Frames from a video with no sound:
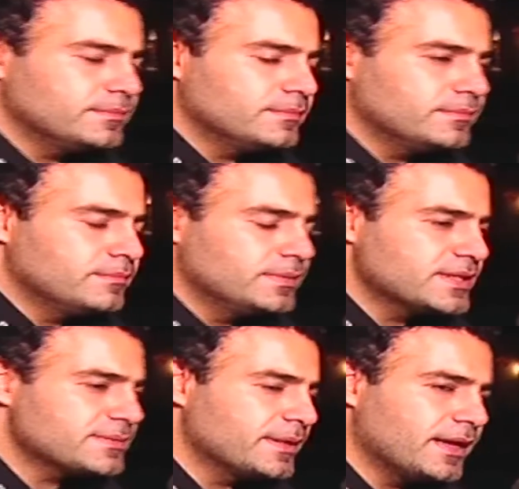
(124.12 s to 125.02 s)

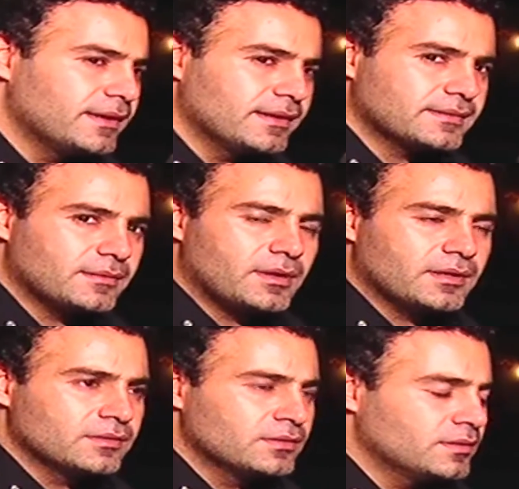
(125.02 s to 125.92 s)
بالنسبة لآلي
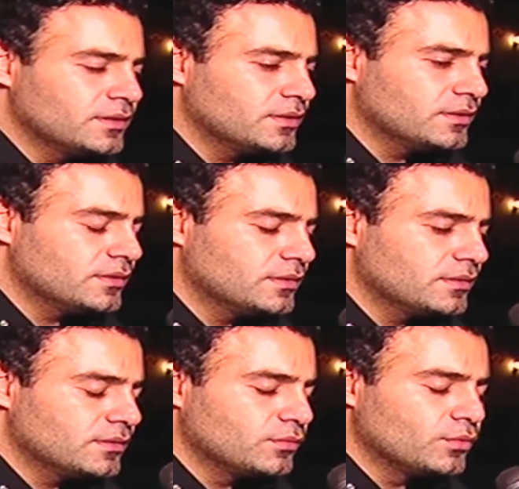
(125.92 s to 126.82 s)
طبعا
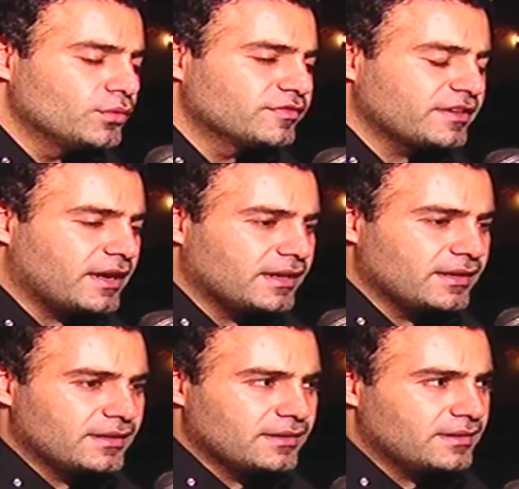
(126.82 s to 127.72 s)
آه، وقوفي
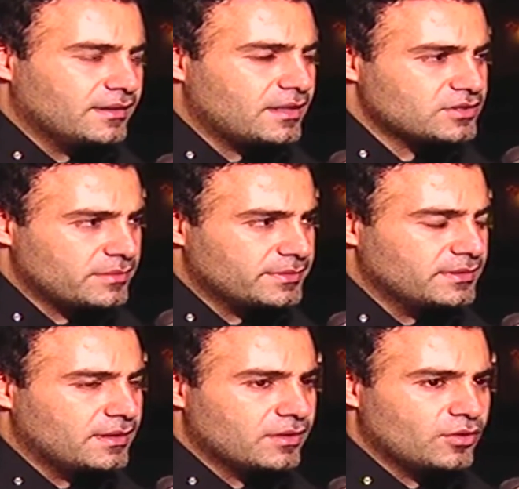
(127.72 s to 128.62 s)
على خشبة
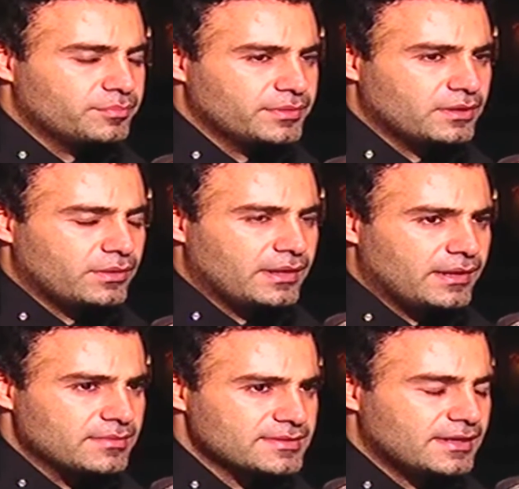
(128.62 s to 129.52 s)
دار الأوبرا وعلى
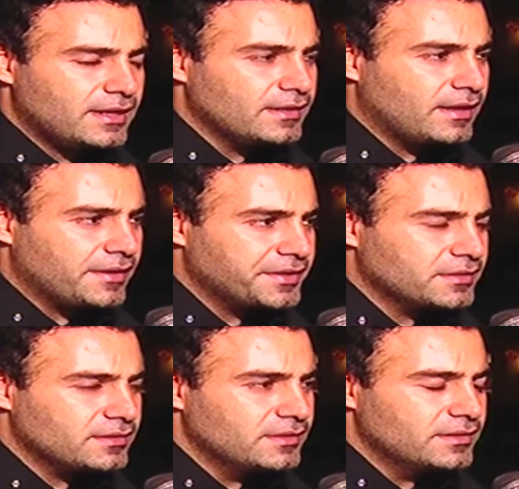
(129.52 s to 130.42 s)
هالمسرح العريق
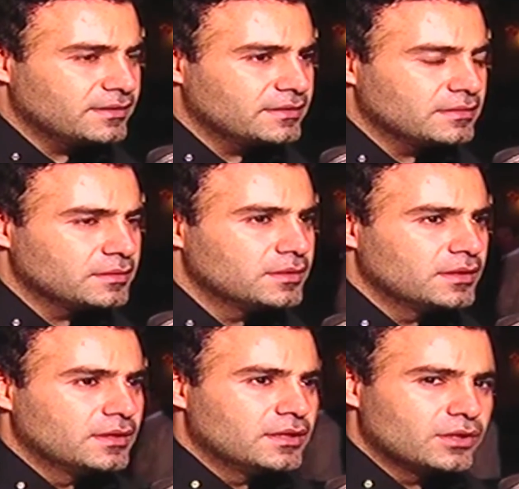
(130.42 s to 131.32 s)
اللي
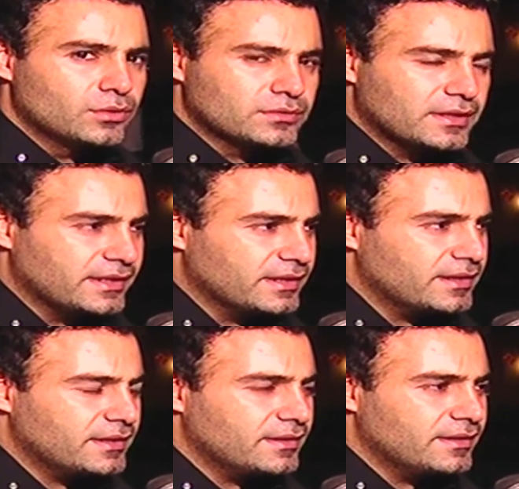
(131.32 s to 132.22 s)
له
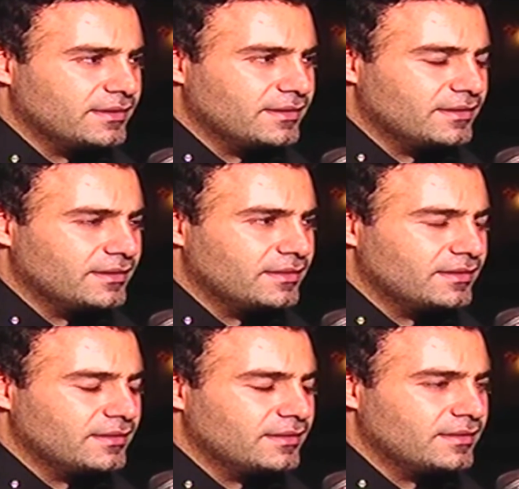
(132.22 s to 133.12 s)
تاريخ
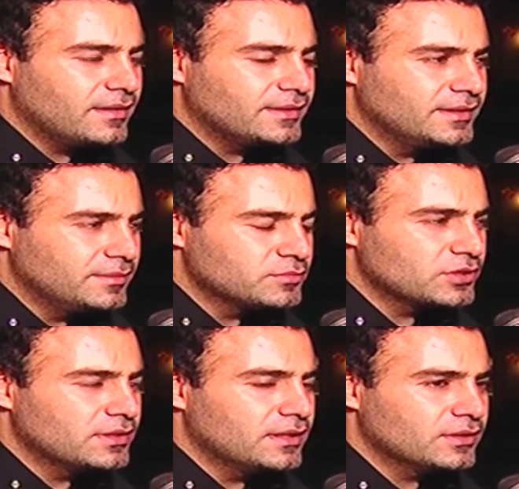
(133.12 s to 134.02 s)
آه، قديم
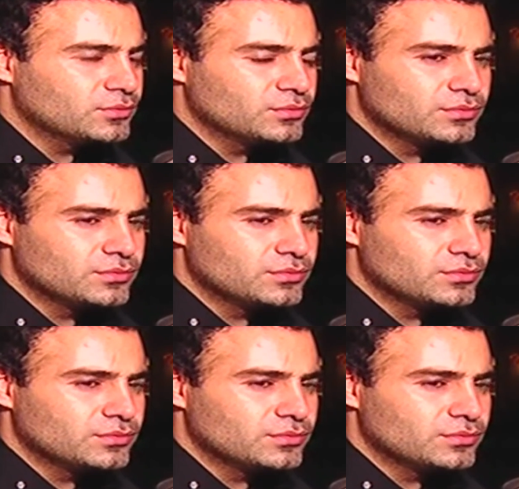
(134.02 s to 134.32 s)
جدا